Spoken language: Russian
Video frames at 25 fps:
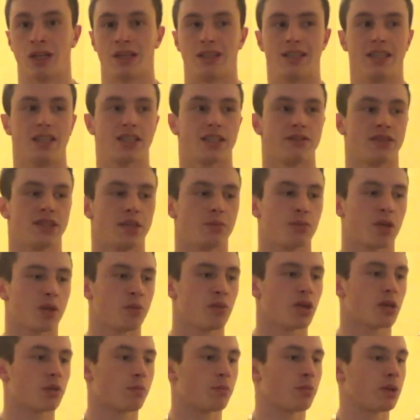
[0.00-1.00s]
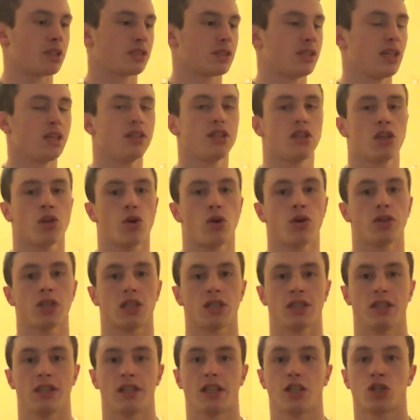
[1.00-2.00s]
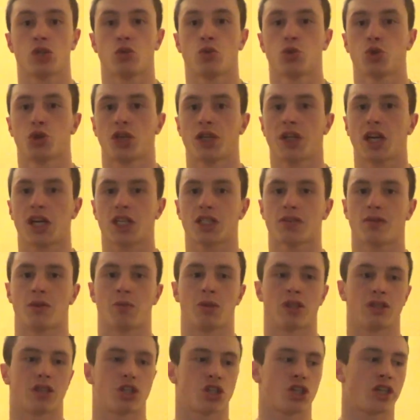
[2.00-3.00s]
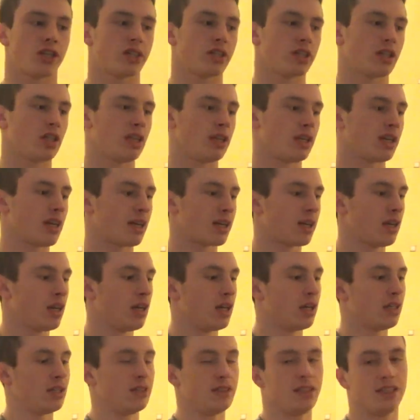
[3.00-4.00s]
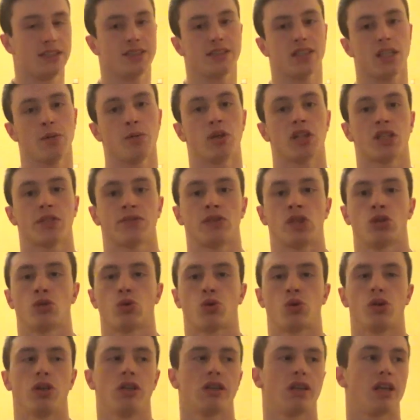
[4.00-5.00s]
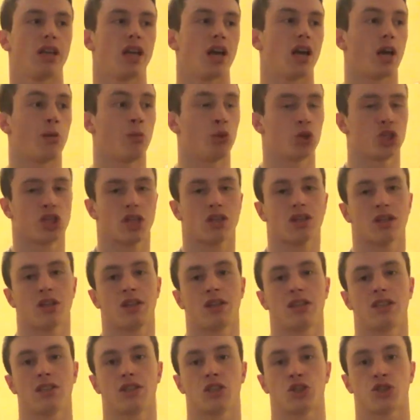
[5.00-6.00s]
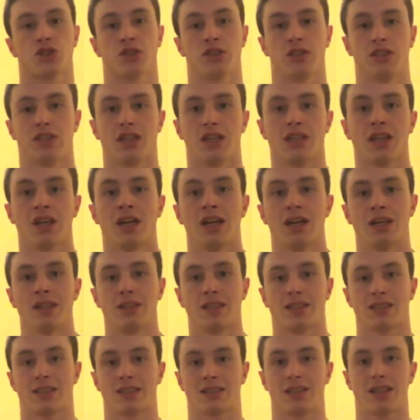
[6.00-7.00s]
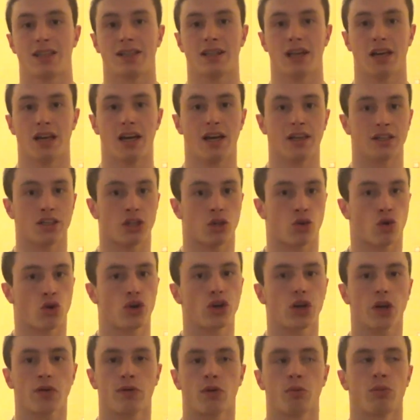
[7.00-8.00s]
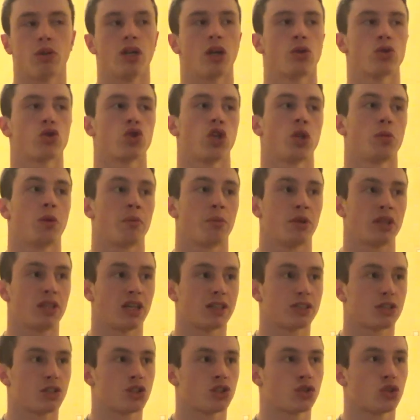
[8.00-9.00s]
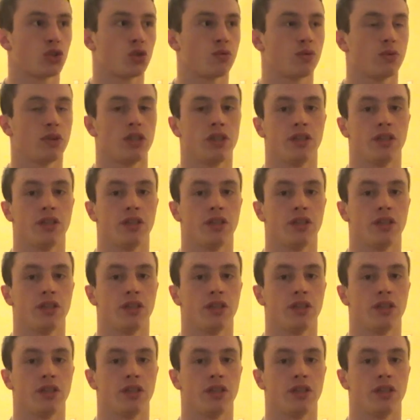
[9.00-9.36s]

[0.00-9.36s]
Если взять пример последние ролики, где я начал улучшать качество монтажа, такие как 10 элементов на турнике, обучалка на 360, на создание этих роликов у меня ушло по 15 часов.